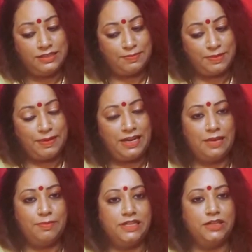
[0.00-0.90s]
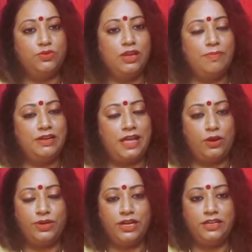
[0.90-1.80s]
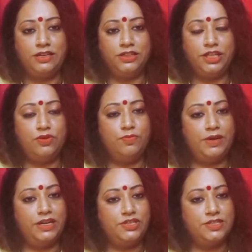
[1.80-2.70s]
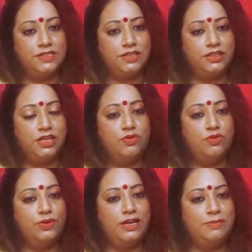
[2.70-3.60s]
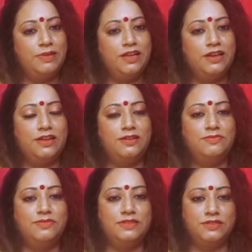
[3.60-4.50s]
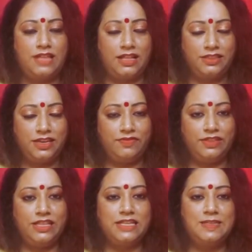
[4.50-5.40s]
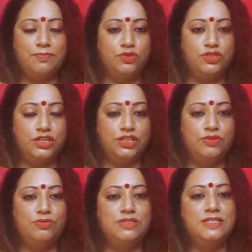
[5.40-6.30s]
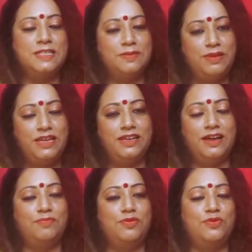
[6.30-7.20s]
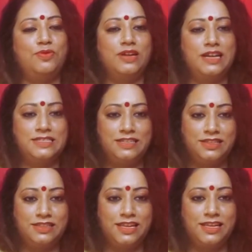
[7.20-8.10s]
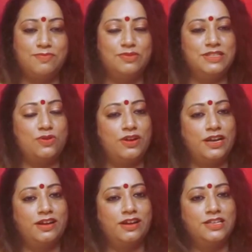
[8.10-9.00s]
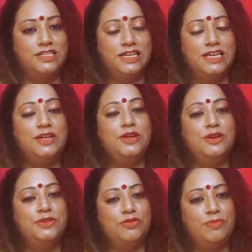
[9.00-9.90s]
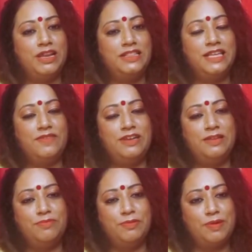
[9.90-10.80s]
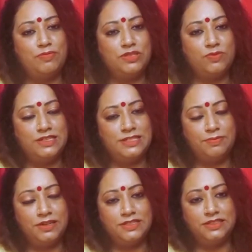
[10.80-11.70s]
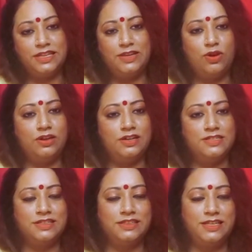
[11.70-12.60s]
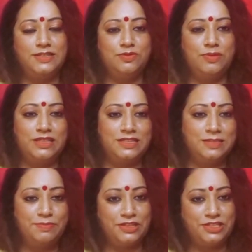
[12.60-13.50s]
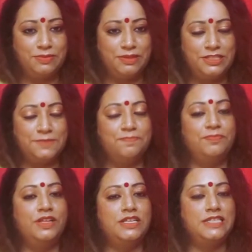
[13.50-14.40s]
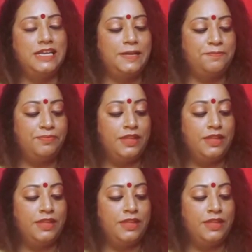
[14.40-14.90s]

सबसे पहले ये बता दूं कि मैं टैरो रीडिंग करती हूँ प्रडिक्शंस करती हूँ कुंडली बनाना तांत्रिक विद्या सब कुछ करती हूँ जिससे भी आप लोगों को अगर ऐसा लगता है कि मुझसे कांटेक्ट करना चाहिए तो मेरे दिए हुए नंबर पर आप मुझे व्हाट्सअप कर सकते हैं कॉल कर सकते हैं सुबह दस से पाँच के बीच चलिए